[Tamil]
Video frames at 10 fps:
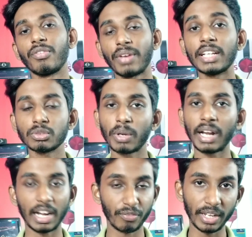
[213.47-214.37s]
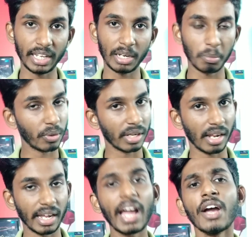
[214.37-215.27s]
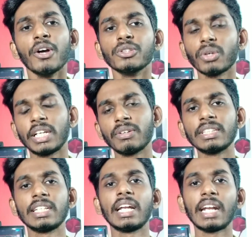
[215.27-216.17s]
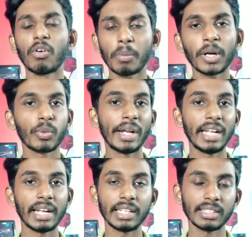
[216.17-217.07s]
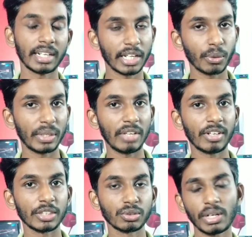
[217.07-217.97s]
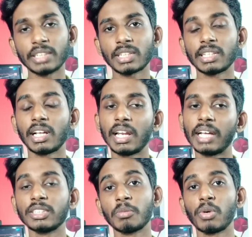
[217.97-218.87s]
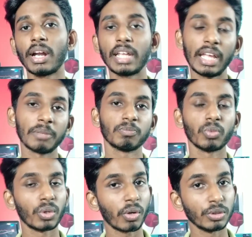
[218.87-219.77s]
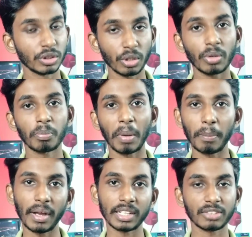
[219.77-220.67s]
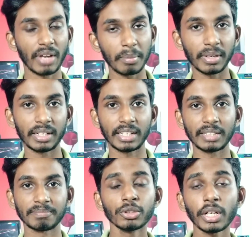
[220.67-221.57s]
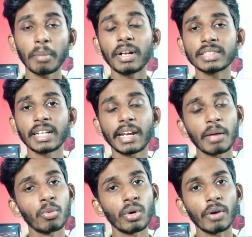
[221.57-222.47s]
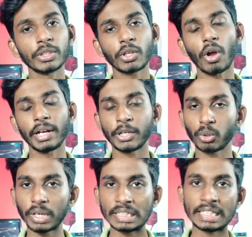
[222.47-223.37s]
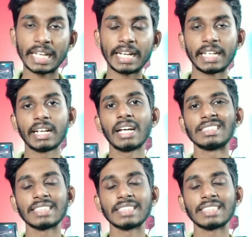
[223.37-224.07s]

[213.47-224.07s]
ஃபேஸ் ஒன் அன்வேலிங்னு போட்டிருக்காங்க ஸோ இது வந்து நவம்பர் டுவெண்ட்டி நைன்த் நடக்கிற ஒரு ஈவெண்ட்னு சொல்லலாம் ஸோ அதால் அதுக்கு முன்னாடியே ஒரு கொஞ்சம் பம்ப் ஆகிறது வாய்ப்பில் இருக்குது ஸோ நம்ம லிஸ்ட்டில் இருக்க மூணாவது காயின்ல டோக்கன் எதுன்னு கேட்டிங்கன்னா